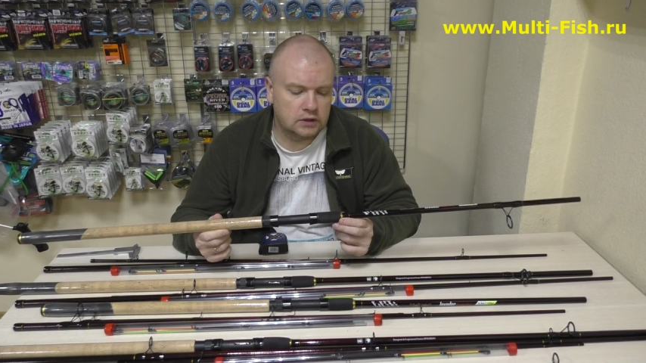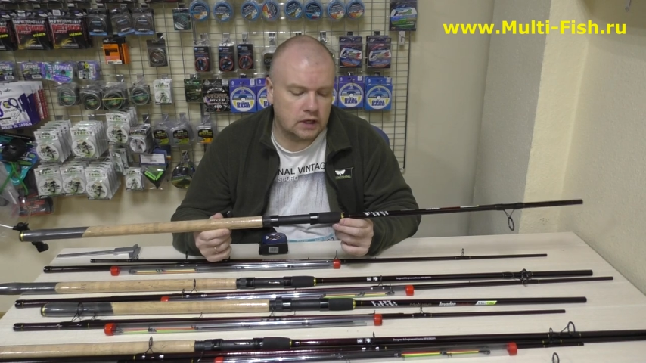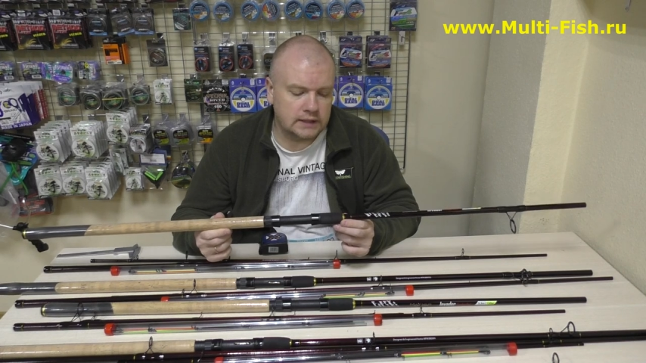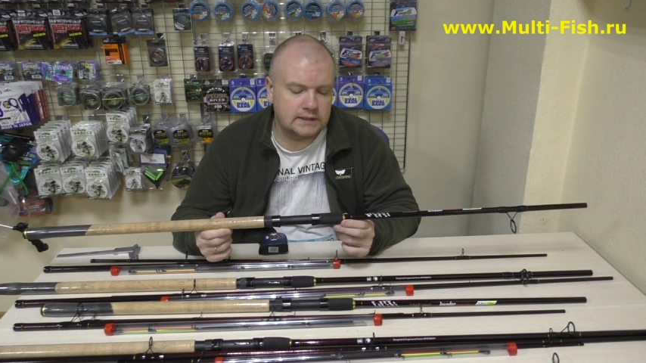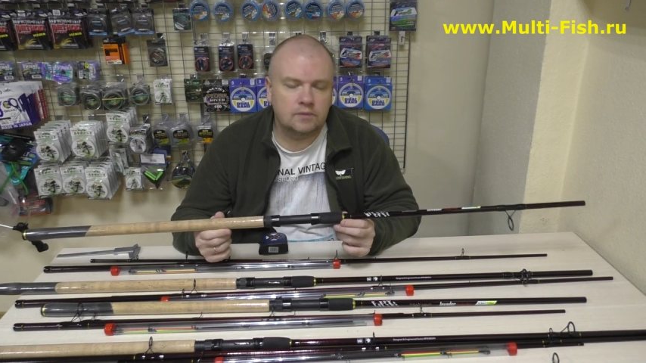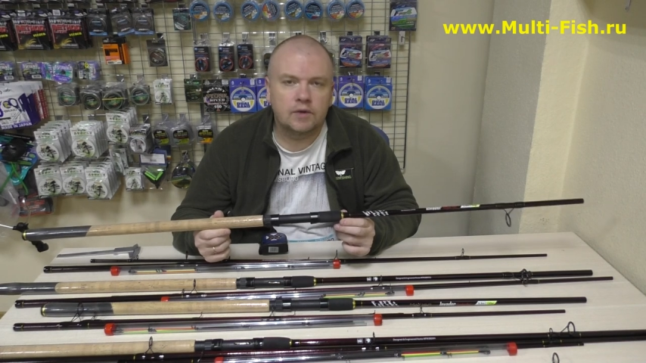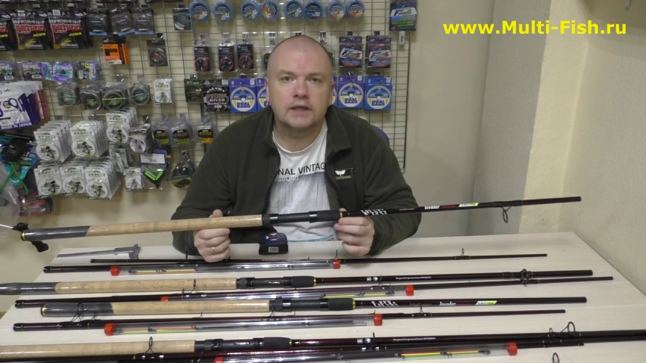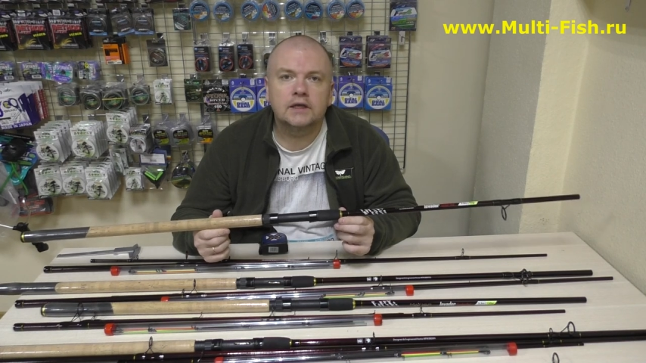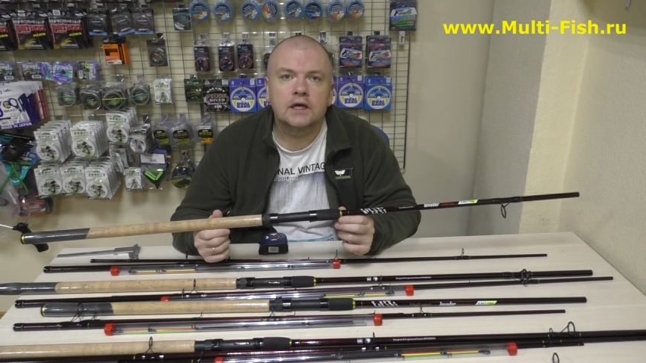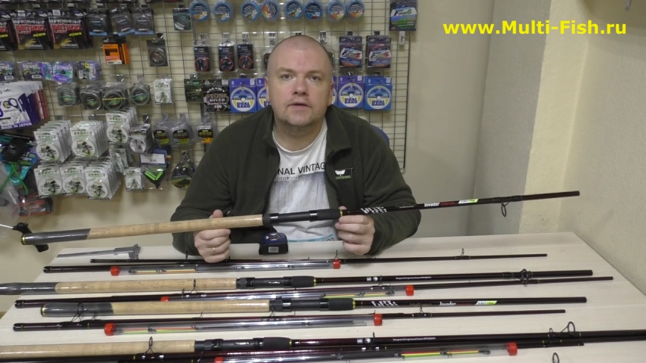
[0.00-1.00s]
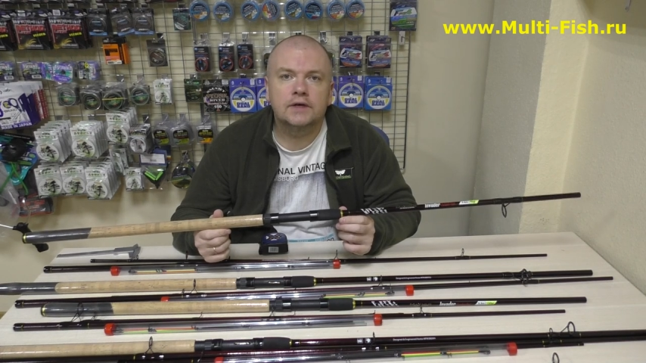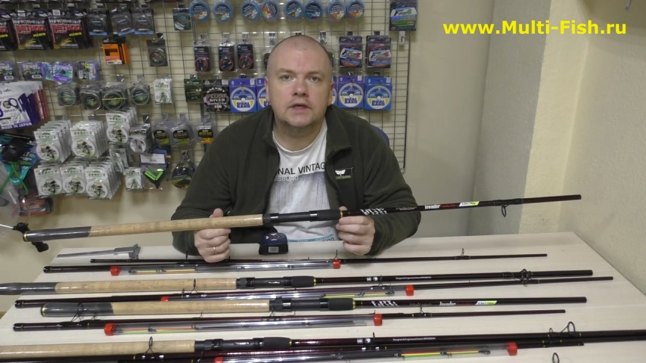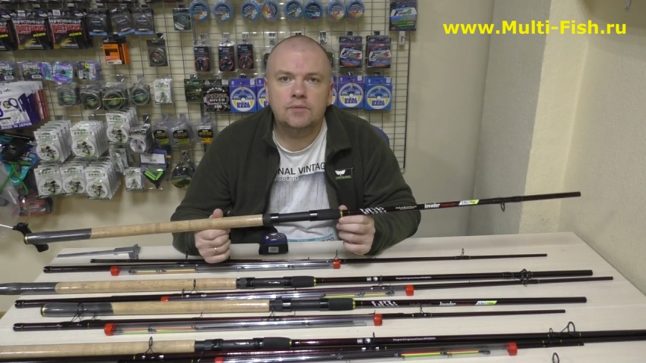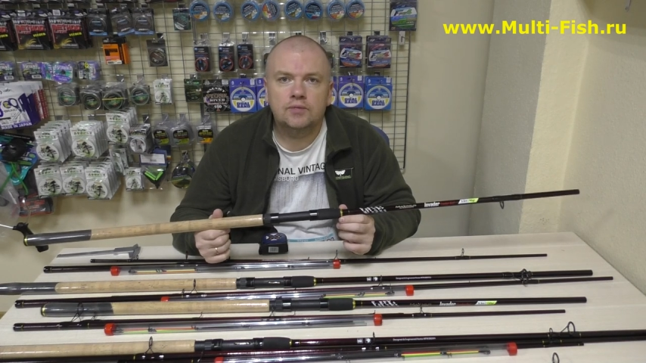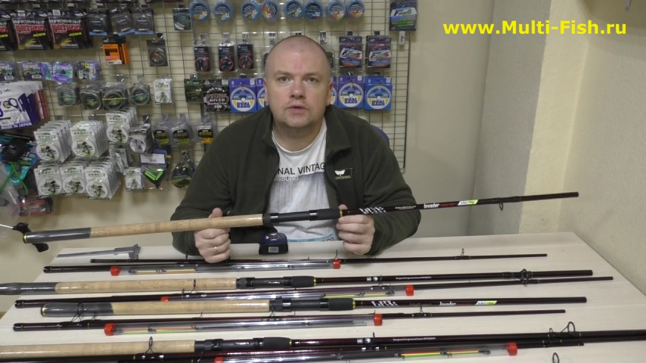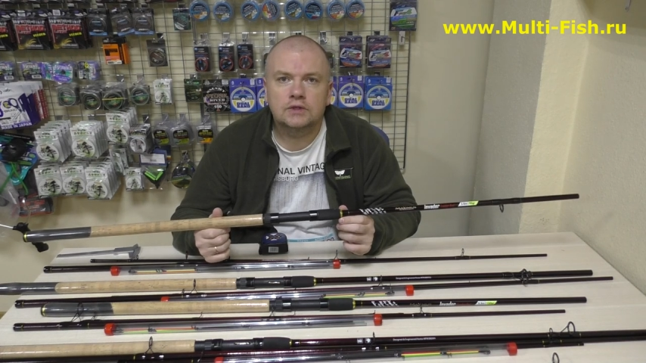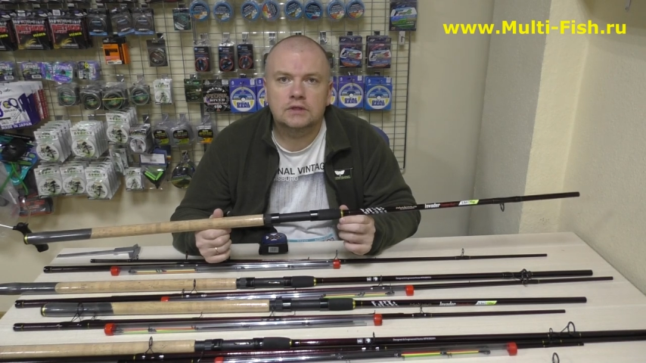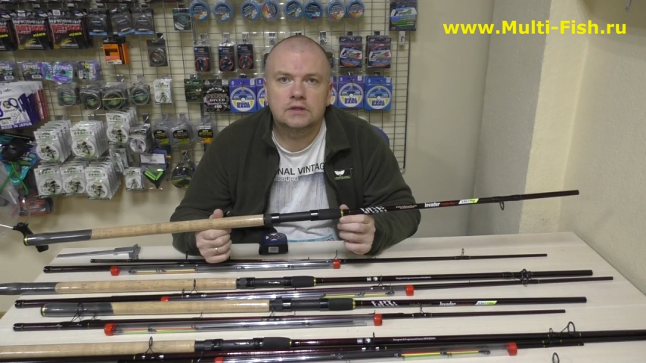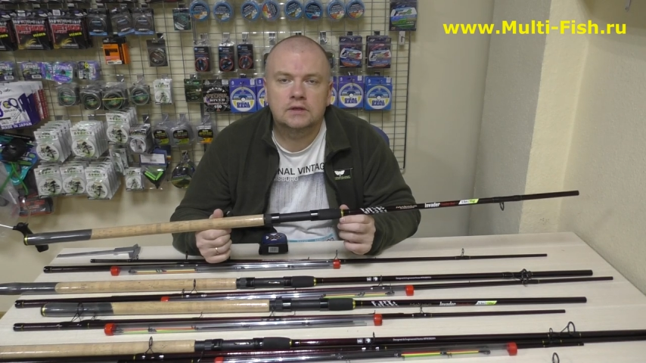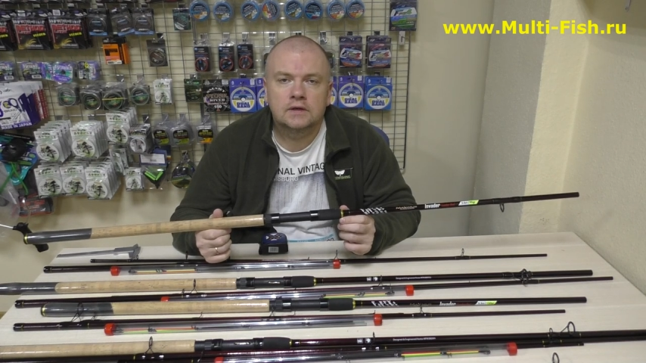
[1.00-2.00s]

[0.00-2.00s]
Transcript: от Сабанеева «Импульс»,